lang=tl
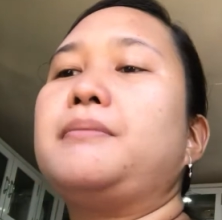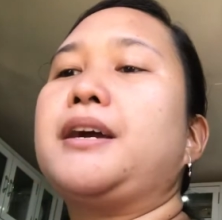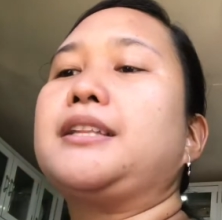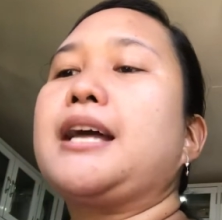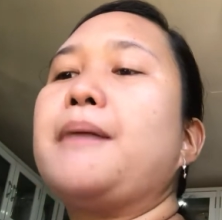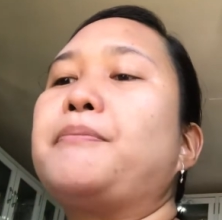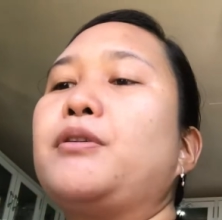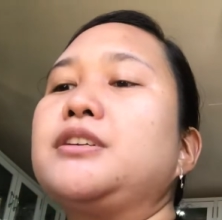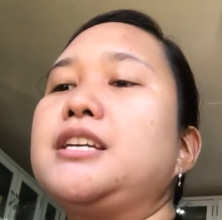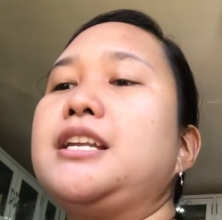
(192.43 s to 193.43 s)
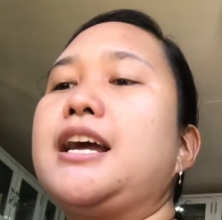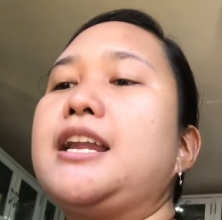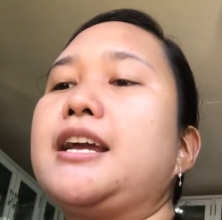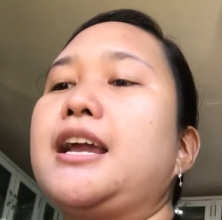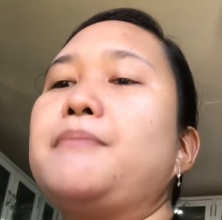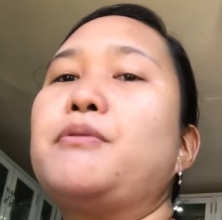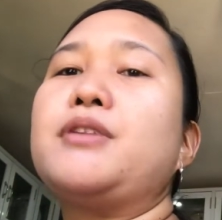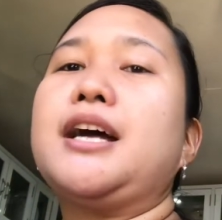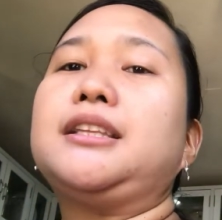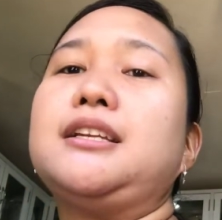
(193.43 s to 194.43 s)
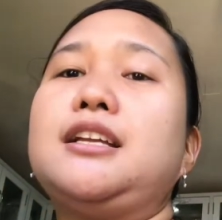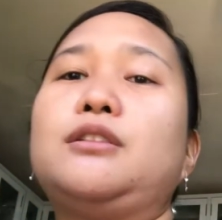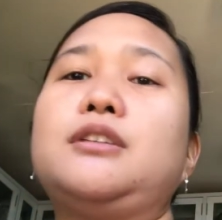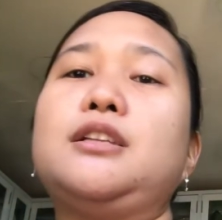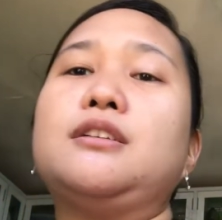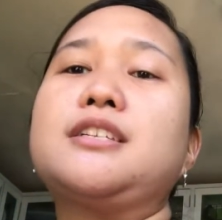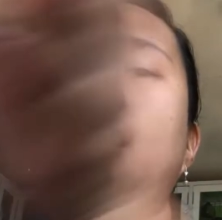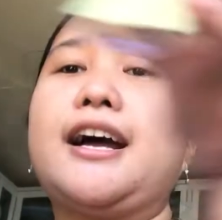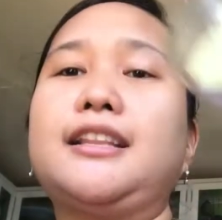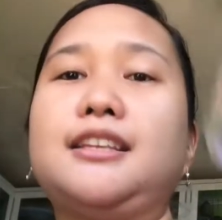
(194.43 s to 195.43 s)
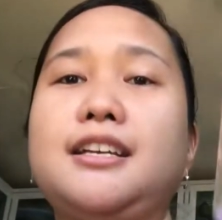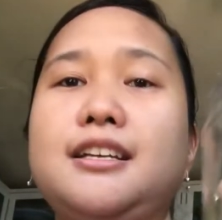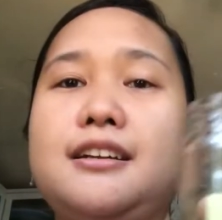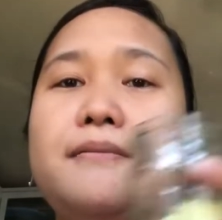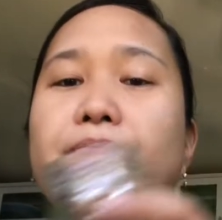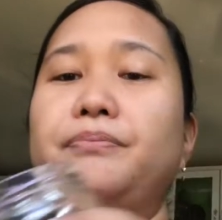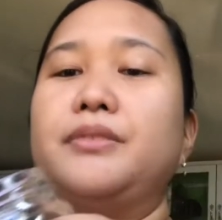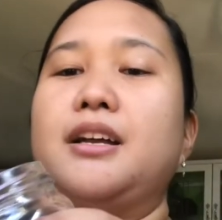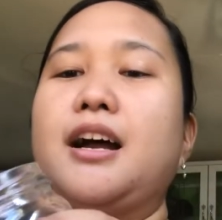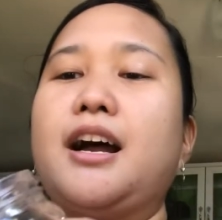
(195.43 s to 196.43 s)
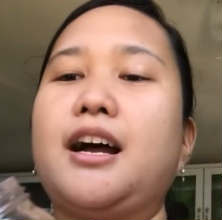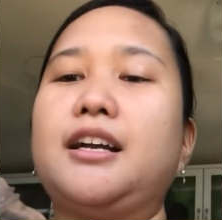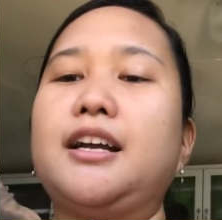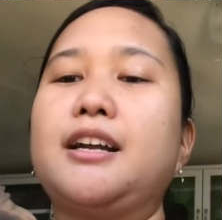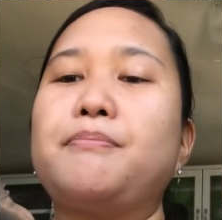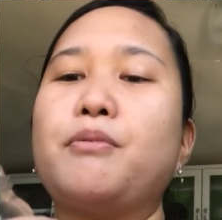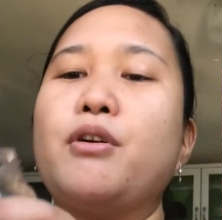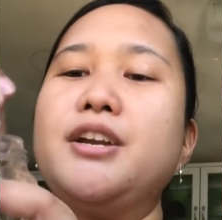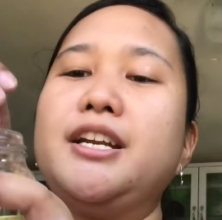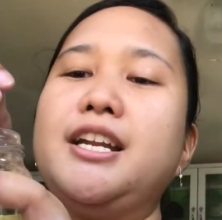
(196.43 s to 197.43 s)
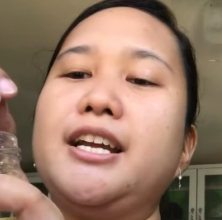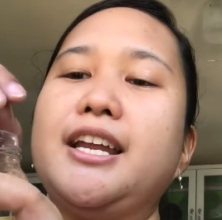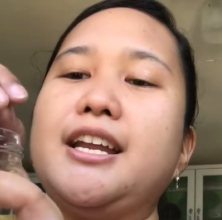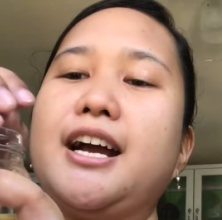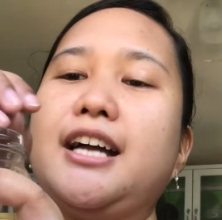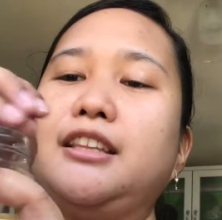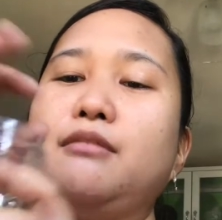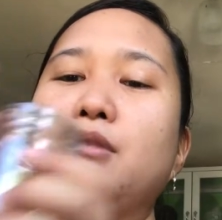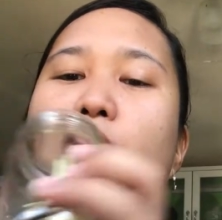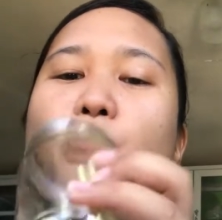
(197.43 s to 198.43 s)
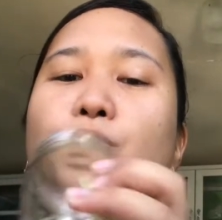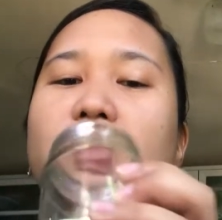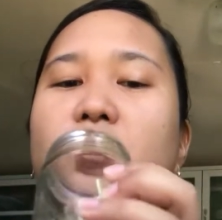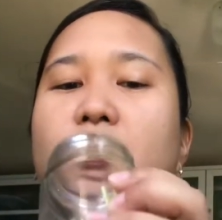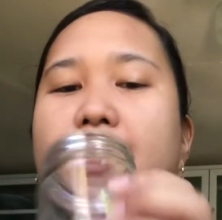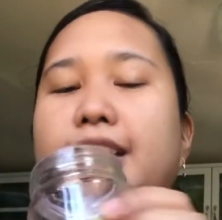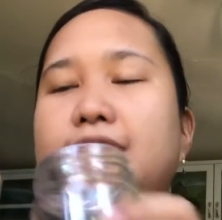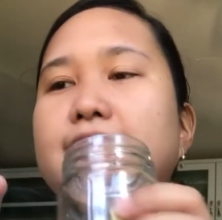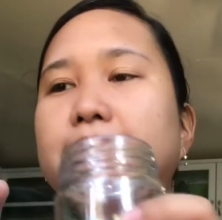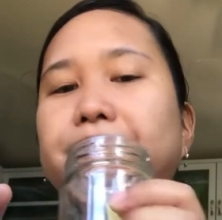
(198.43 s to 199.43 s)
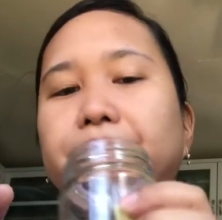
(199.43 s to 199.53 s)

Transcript: Pagkatapos, ilalagay po natin ito dito sa ating uh, garapon na nilagay ng ating mga wishes.